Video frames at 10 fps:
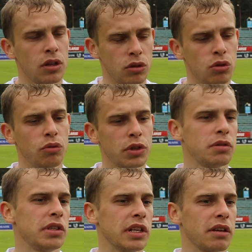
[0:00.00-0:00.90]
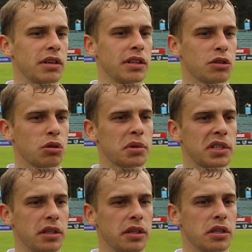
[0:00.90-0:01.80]
Ну, вы же видели, наверное, что
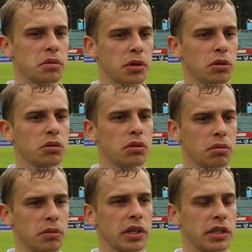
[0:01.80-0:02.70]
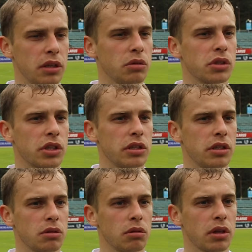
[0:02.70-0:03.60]
последние 30 минут мы хотели удержать
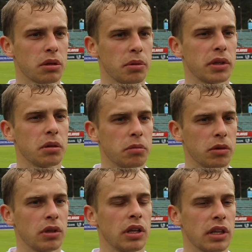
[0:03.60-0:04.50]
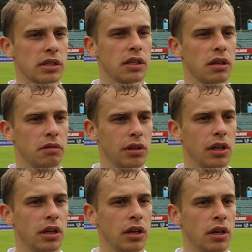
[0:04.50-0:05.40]
результат, поэтому для нас это
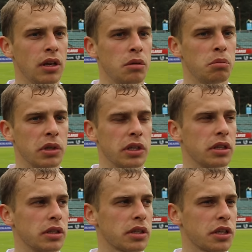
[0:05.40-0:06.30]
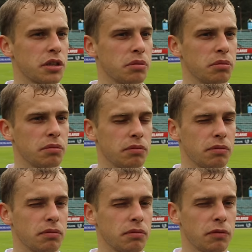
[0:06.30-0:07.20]
давило. Мы,
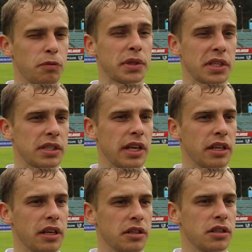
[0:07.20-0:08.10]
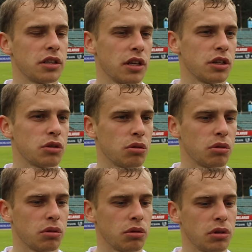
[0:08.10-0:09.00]
скажем, в подсознании, наверное, держали,
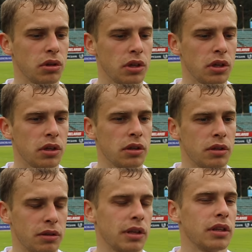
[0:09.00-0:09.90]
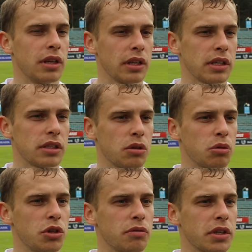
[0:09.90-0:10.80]
что для нас это
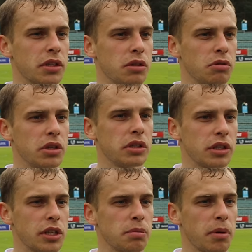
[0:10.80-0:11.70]
очень важно сегодня держать